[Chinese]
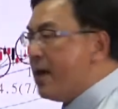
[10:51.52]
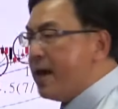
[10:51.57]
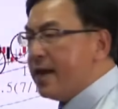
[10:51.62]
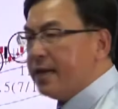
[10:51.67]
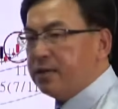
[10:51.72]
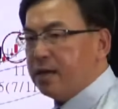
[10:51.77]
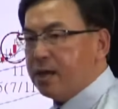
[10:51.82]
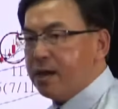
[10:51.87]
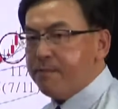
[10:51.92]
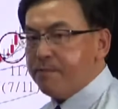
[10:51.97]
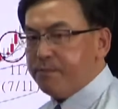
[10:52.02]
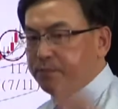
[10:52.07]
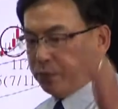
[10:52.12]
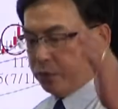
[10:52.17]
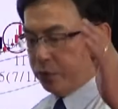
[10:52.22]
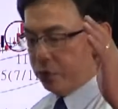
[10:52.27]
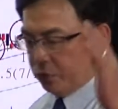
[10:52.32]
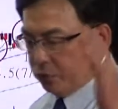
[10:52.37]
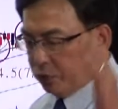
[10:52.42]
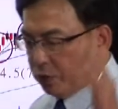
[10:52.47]
每天
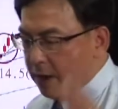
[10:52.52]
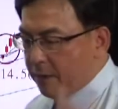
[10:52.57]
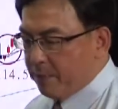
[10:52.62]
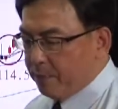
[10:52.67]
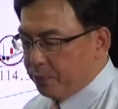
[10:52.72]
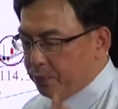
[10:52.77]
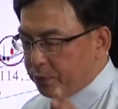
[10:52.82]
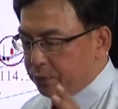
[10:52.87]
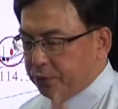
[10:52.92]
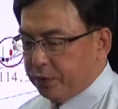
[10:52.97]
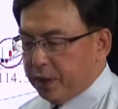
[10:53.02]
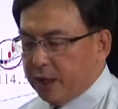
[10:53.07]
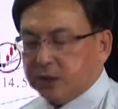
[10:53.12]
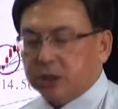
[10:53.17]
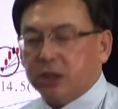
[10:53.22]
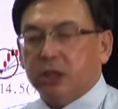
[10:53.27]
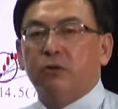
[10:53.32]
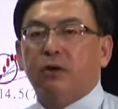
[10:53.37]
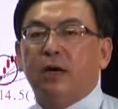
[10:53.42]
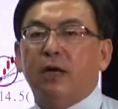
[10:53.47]
不厌不厌
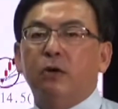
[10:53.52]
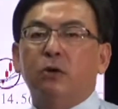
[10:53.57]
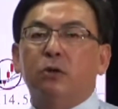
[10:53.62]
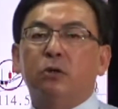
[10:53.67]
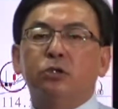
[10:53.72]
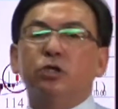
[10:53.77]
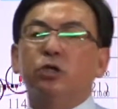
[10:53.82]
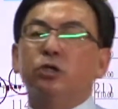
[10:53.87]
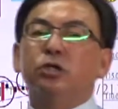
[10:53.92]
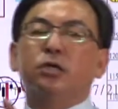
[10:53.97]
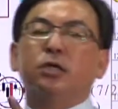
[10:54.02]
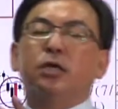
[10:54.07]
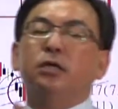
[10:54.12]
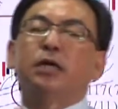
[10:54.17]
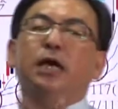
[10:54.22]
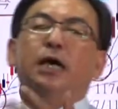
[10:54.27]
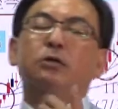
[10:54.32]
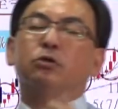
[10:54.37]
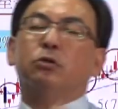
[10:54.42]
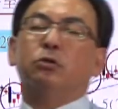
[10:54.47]
其烦，我就是跟
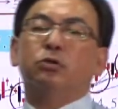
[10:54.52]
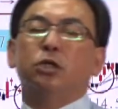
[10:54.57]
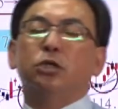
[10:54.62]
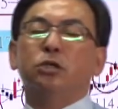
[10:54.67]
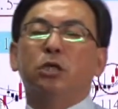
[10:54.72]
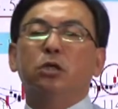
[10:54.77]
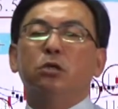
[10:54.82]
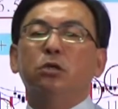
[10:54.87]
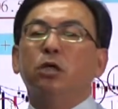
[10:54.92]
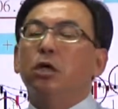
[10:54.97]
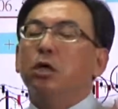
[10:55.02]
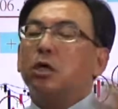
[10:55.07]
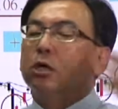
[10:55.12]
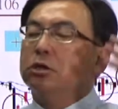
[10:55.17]
他做追踪。